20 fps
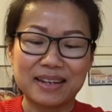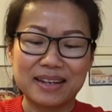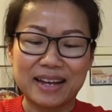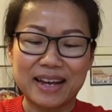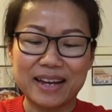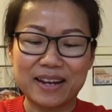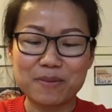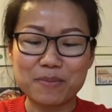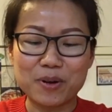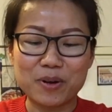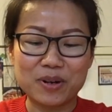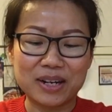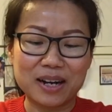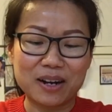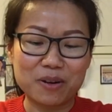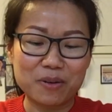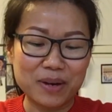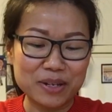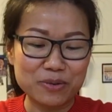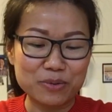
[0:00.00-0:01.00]
ไอก็บอก
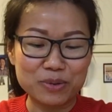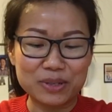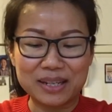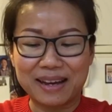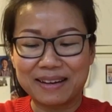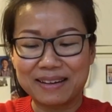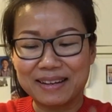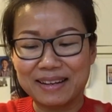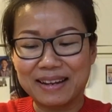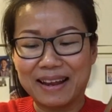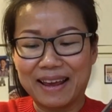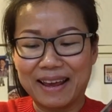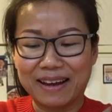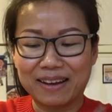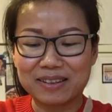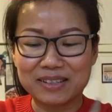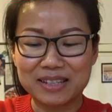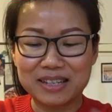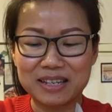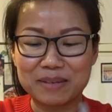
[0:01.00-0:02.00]
เขาว่าอยู่ชั้นนี้แหละ
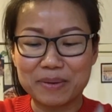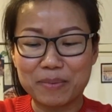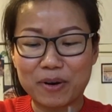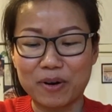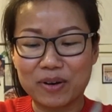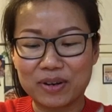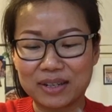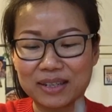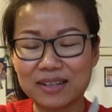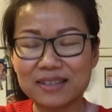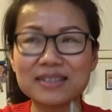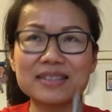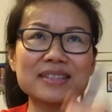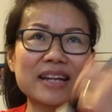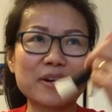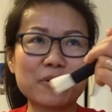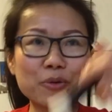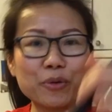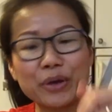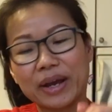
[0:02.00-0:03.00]
ก็ชี้ไปบอก ก็คือ
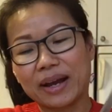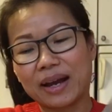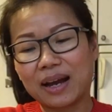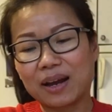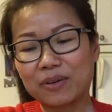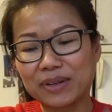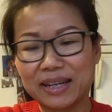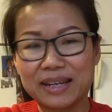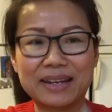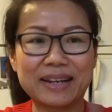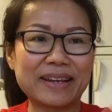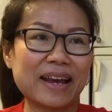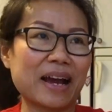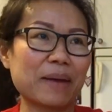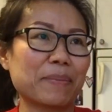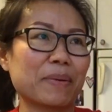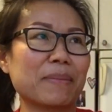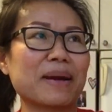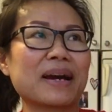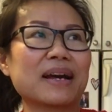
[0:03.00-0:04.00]
ได้คุยกับเขาในระยะ
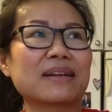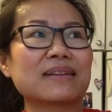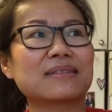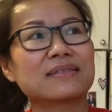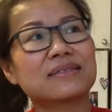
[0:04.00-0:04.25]
ประมาณ